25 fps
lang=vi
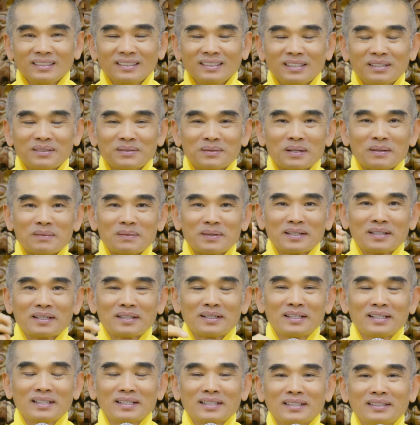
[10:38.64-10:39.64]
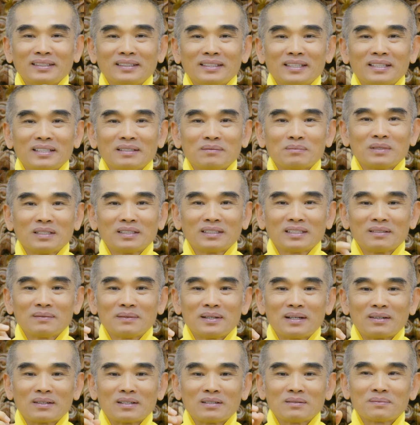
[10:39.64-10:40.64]
như qua mình nói là cái chuyện mà tế
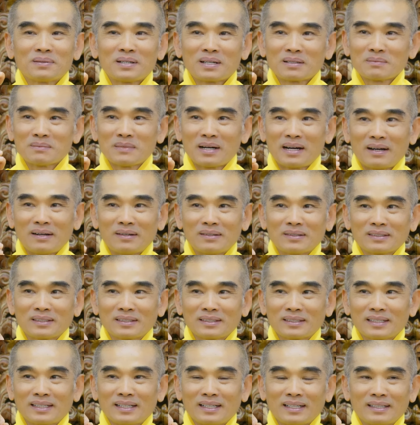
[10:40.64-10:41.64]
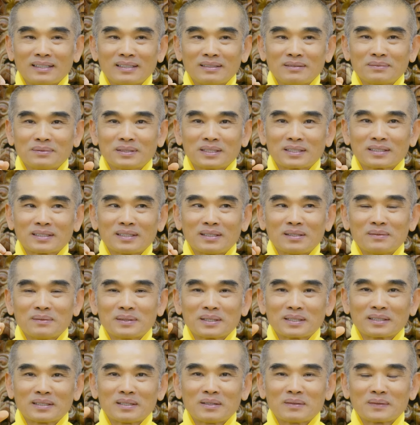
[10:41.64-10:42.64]
bào nó phân bào, tức là nó phân
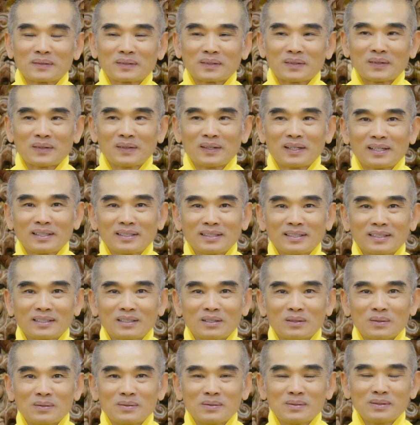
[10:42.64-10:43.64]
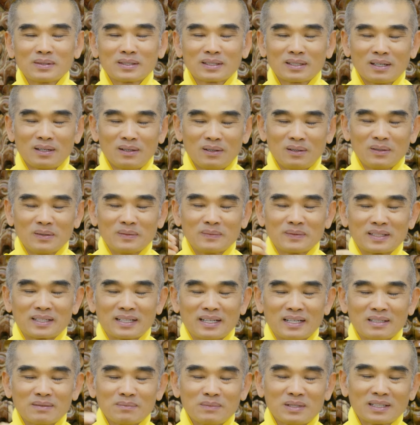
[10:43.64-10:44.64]
đôi lớn là đủ cái hồi mà
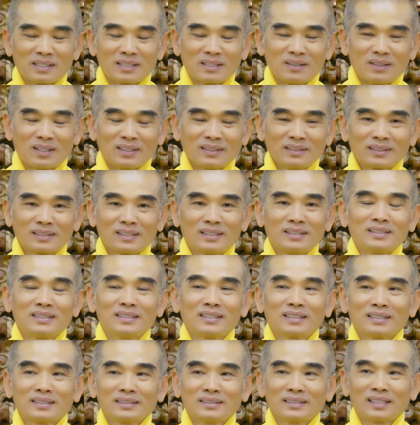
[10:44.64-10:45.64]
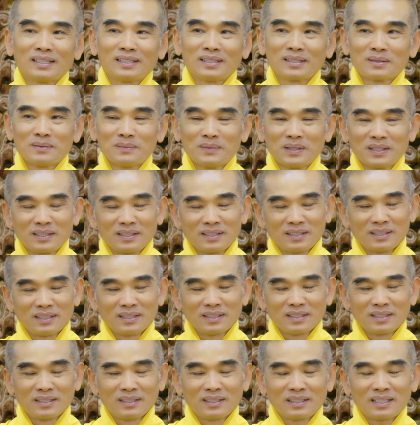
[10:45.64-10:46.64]
ảnh bắt đầu ảnh tới cơ thể của mình,
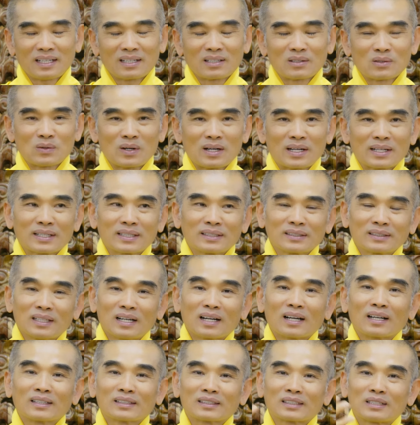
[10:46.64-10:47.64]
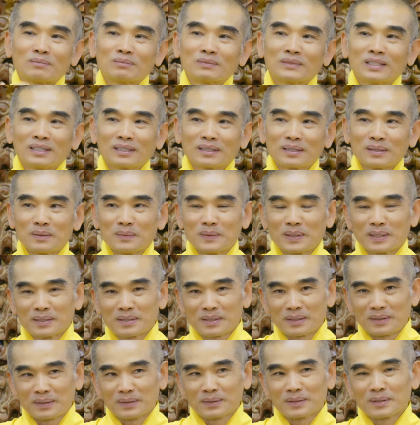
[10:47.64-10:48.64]
được hình thành qua cái tầng tâm thức của mình
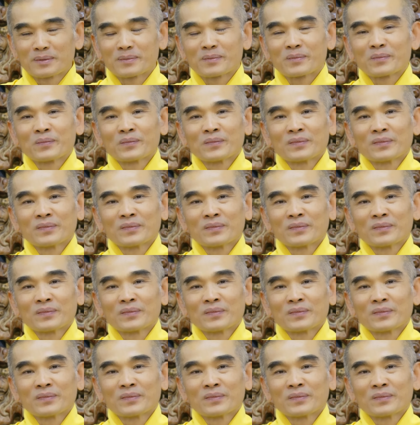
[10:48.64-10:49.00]
rồi.